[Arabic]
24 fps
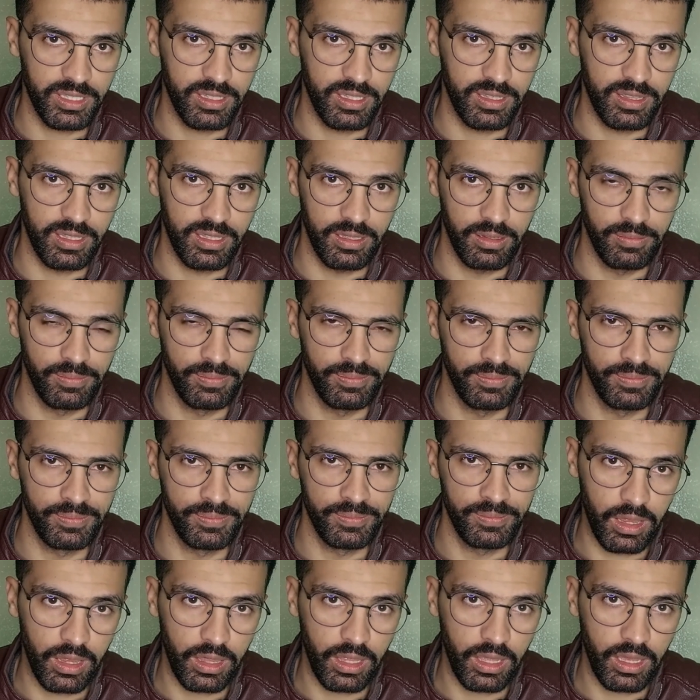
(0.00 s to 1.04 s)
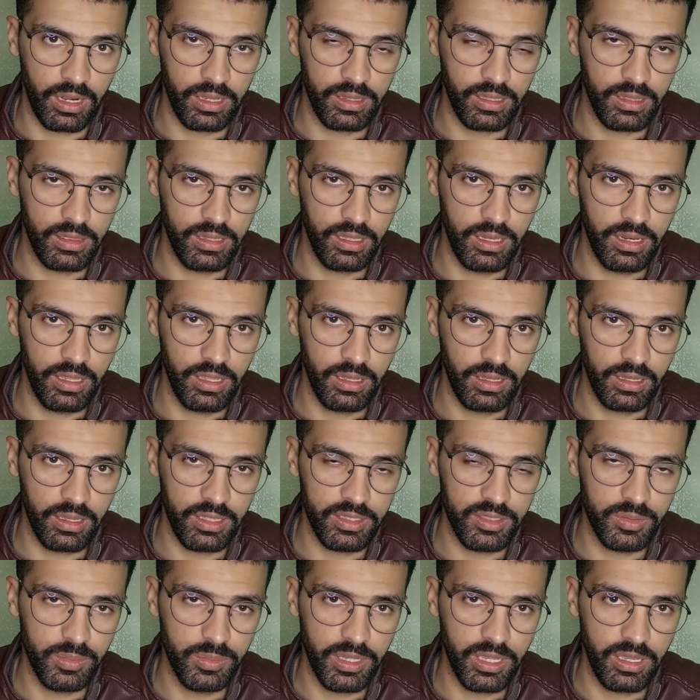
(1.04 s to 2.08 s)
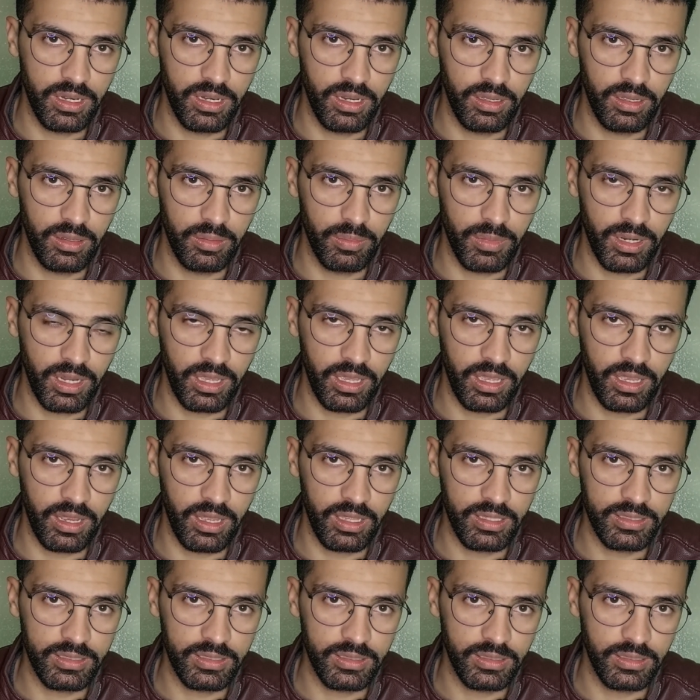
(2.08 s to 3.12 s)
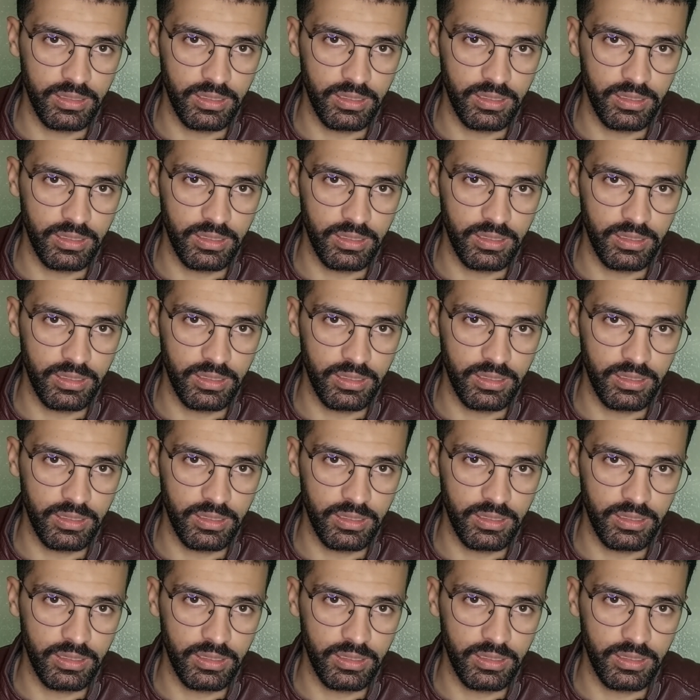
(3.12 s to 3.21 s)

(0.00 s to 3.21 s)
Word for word: تخطيطيه هاد الخريطه الذهنيه كتمكننا من قراءه